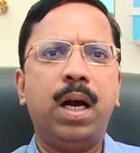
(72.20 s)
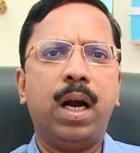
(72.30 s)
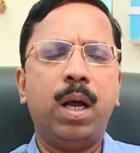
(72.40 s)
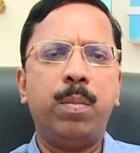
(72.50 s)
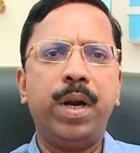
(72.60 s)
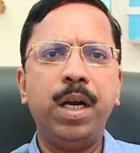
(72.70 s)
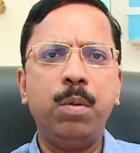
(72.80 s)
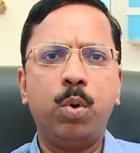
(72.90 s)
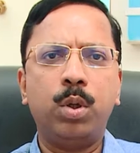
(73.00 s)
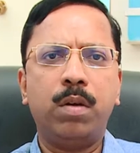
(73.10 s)
ஆனால் பிரெயின்
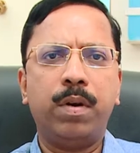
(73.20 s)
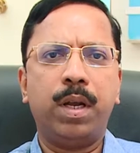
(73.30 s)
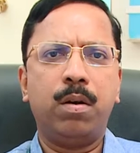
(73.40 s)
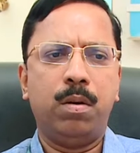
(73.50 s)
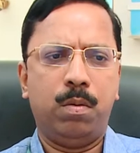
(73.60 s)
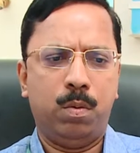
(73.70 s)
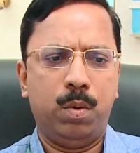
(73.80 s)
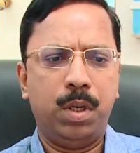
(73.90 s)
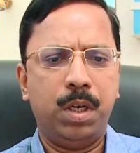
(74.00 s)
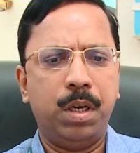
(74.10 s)
பொறுத்த வரைக்கும்
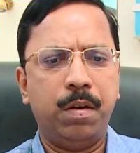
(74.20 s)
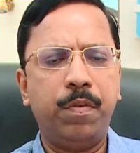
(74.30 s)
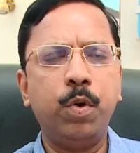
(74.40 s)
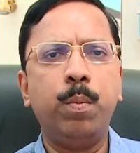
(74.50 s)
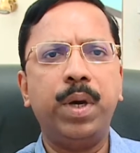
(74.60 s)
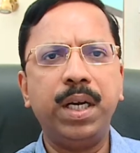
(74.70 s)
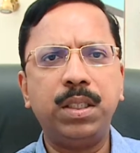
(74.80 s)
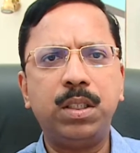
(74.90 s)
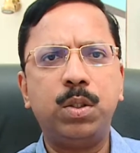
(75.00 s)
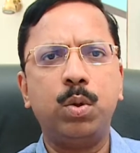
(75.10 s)
ஒரு ஃபியூ
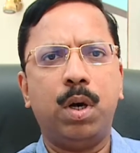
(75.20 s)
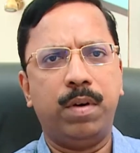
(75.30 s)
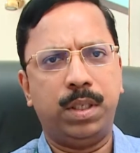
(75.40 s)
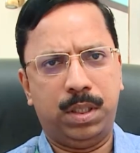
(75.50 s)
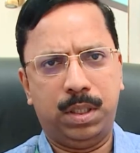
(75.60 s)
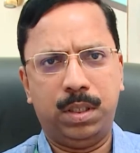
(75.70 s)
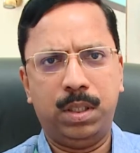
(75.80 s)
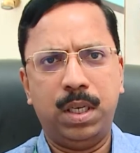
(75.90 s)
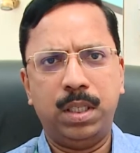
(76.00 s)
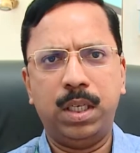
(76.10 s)
மினிட்ஸ் டூ ஹவர்ஸ்
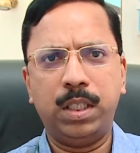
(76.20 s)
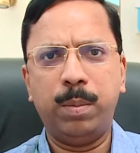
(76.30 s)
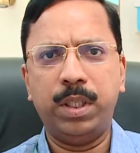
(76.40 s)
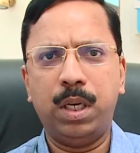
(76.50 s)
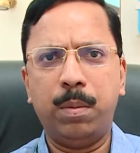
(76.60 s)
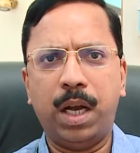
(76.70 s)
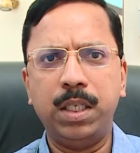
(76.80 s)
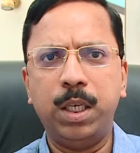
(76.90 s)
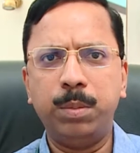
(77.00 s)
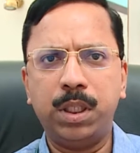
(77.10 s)
சில சமயத்தில்
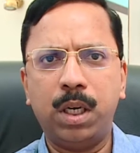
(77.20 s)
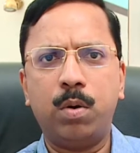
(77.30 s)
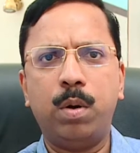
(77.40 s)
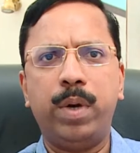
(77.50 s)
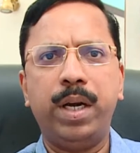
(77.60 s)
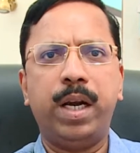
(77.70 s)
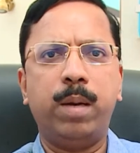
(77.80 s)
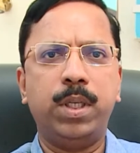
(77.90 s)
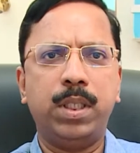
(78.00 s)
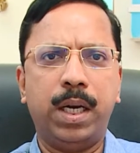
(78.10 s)
அஞ்சு நிமிஷத்தில் கூட பிரெயின்
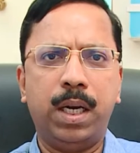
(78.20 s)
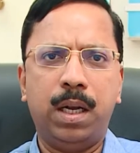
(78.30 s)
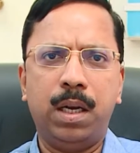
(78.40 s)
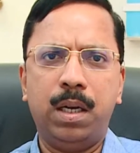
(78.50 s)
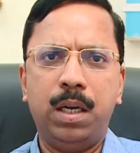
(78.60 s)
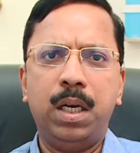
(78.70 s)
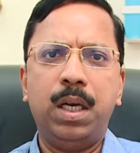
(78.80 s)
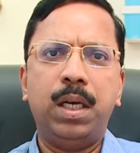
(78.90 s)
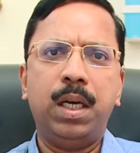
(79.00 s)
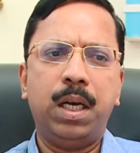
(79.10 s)
டேமேஜ் ஆகிடலாம்
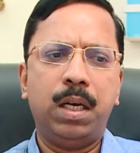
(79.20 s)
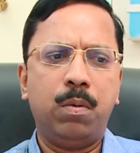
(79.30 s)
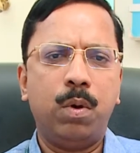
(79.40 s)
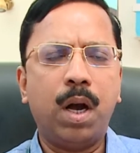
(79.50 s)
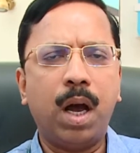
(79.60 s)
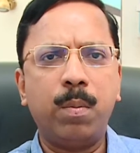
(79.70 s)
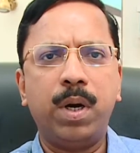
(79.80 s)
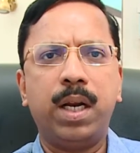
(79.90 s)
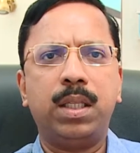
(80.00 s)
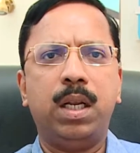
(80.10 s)
இல்லை ஒரு ஆறு
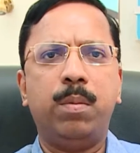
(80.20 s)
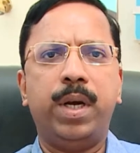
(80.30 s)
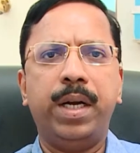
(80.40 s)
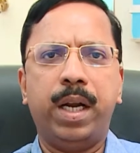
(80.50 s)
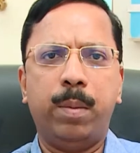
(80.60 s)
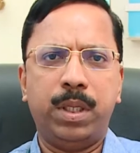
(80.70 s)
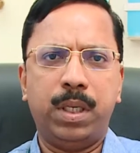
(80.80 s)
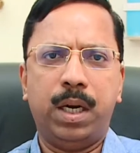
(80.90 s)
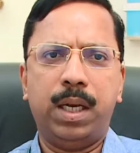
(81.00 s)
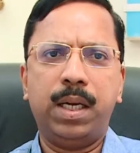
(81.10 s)
மணி நேரத்தில் பிரெயின் டேமேஜ்
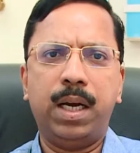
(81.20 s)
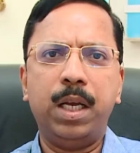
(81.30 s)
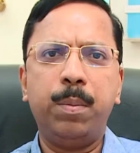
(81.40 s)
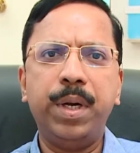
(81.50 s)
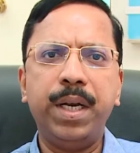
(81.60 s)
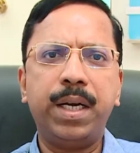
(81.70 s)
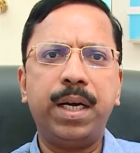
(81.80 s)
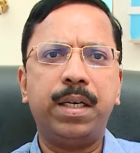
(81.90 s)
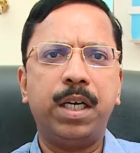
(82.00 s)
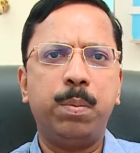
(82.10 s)
ஆகிடும் அதனால்
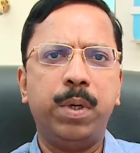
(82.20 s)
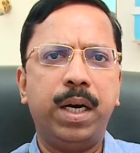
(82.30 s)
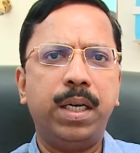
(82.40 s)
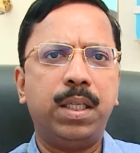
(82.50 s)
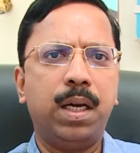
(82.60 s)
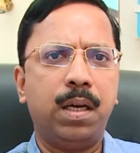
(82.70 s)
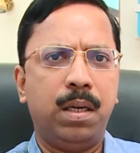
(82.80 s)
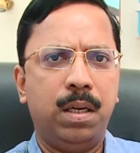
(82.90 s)
இமீடியட்டாக ட்ரீட்மெண்ட் எடுத்தால்